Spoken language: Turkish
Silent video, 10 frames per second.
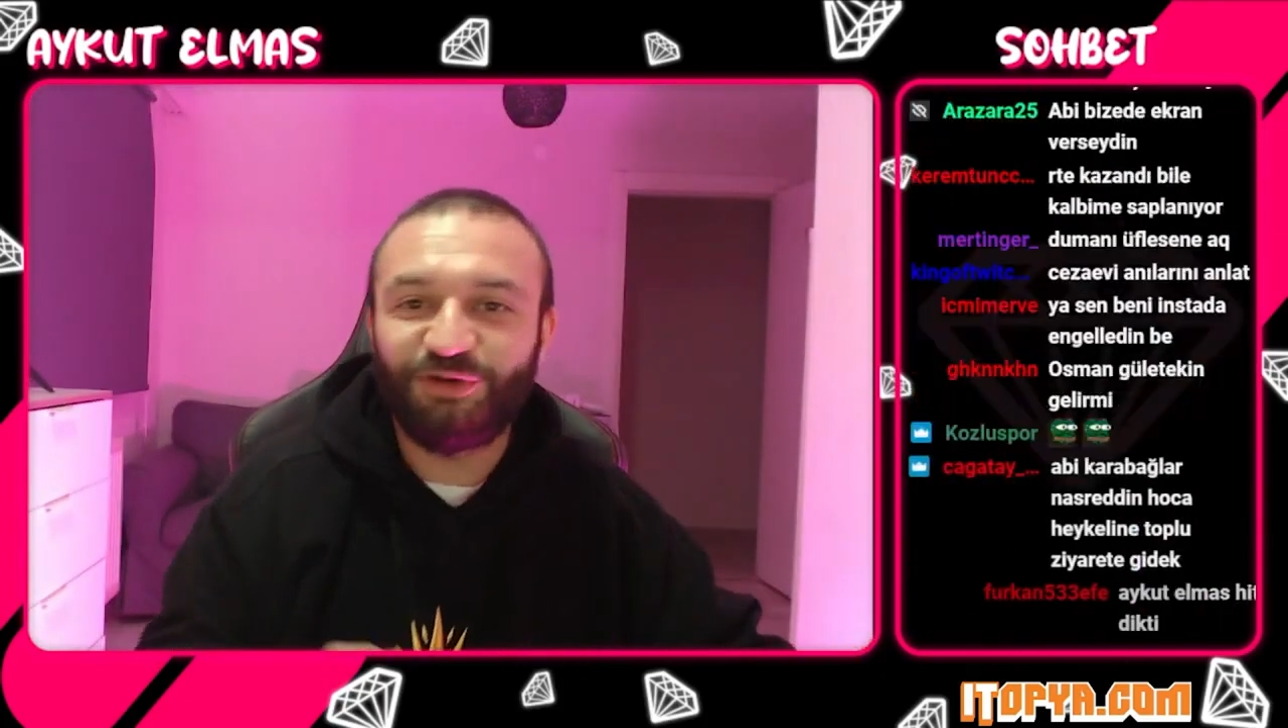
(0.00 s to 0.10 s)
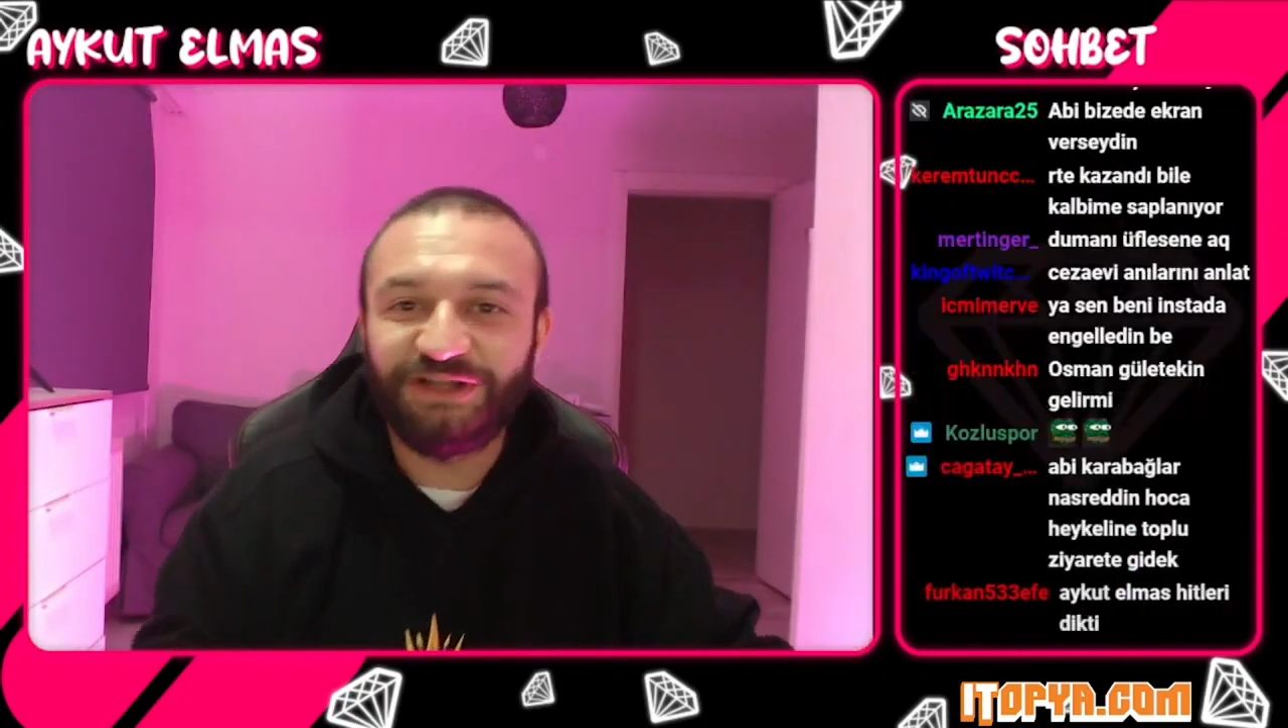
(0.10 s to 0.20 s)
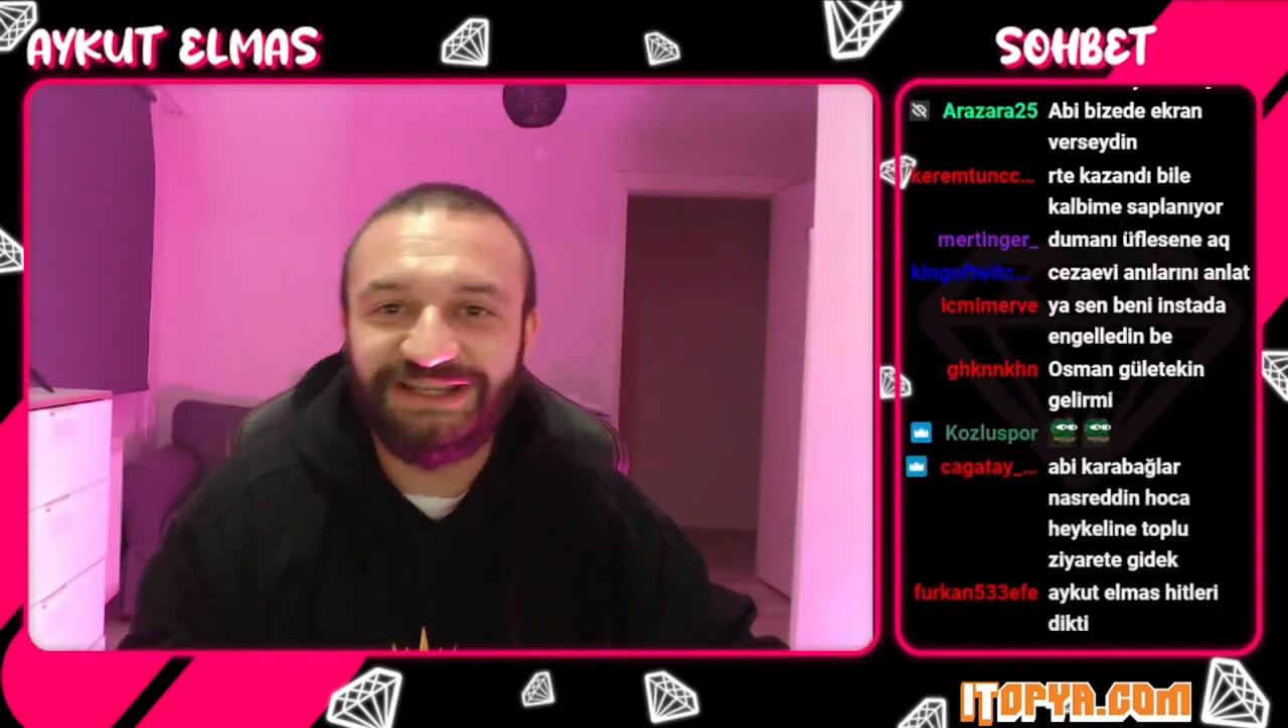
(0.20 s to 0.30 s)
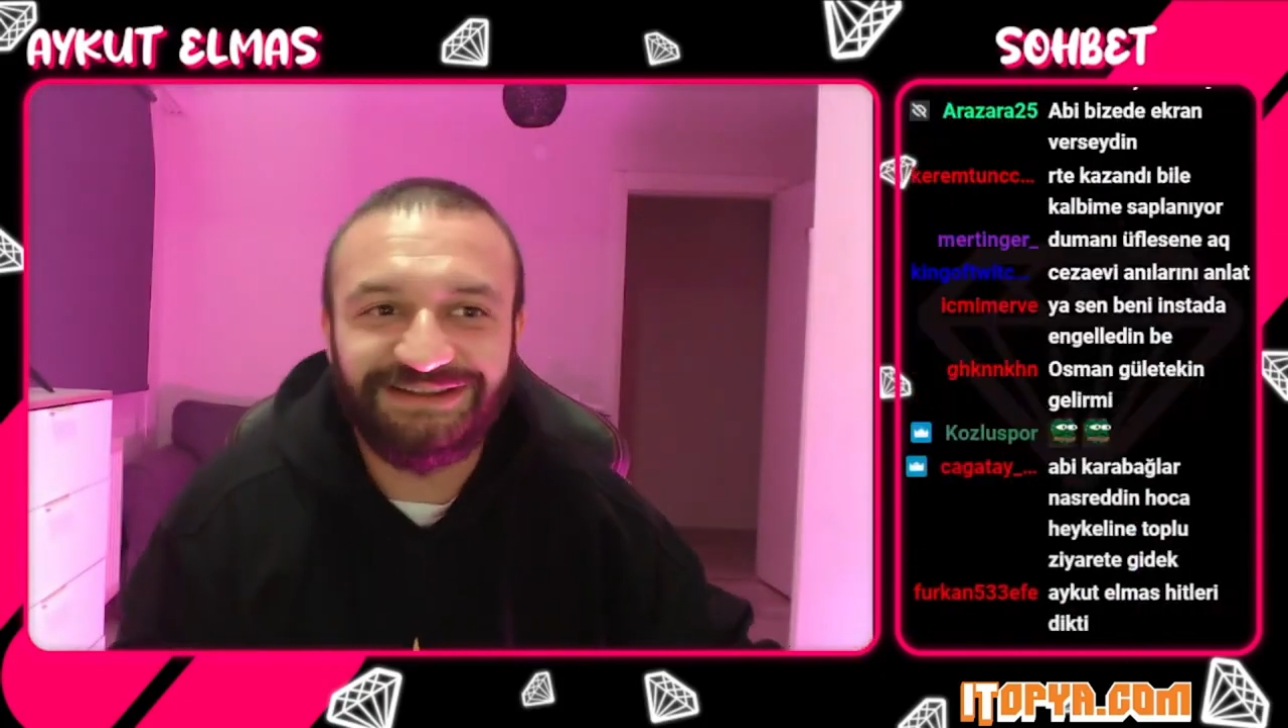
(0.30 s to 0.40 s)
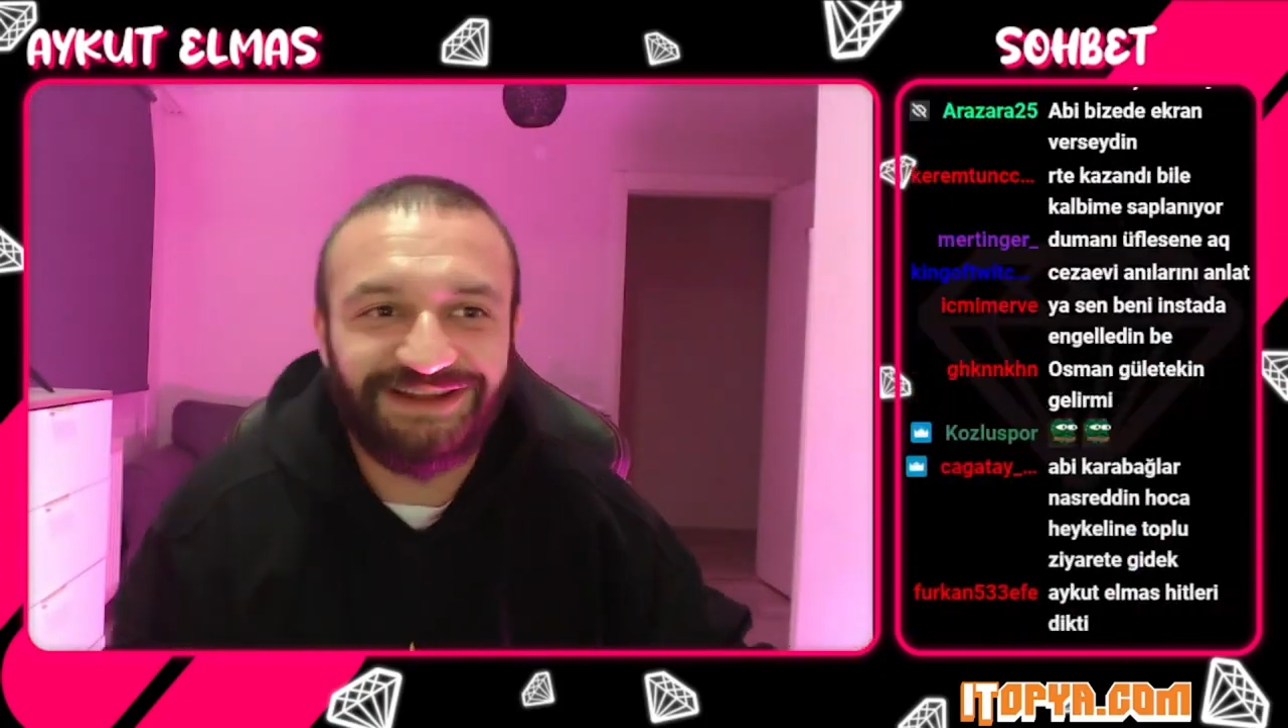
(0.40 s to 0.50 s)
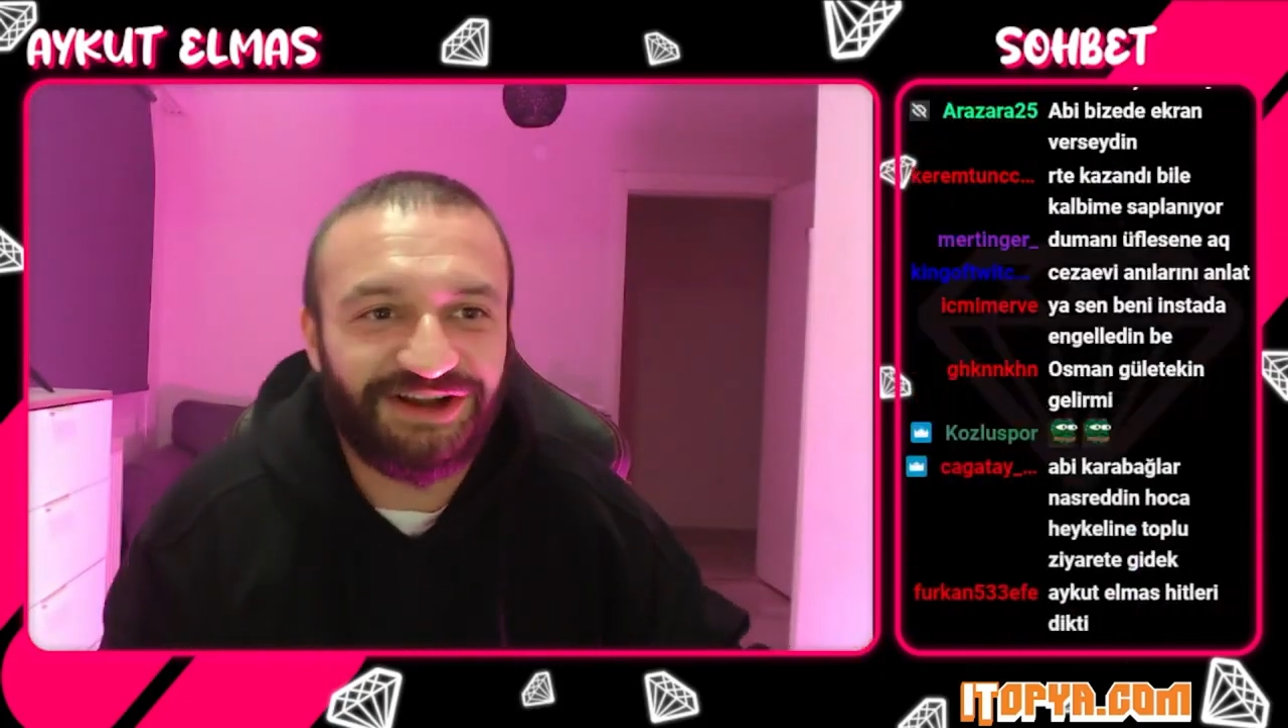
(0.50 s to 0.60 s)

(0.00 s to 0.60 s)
olayın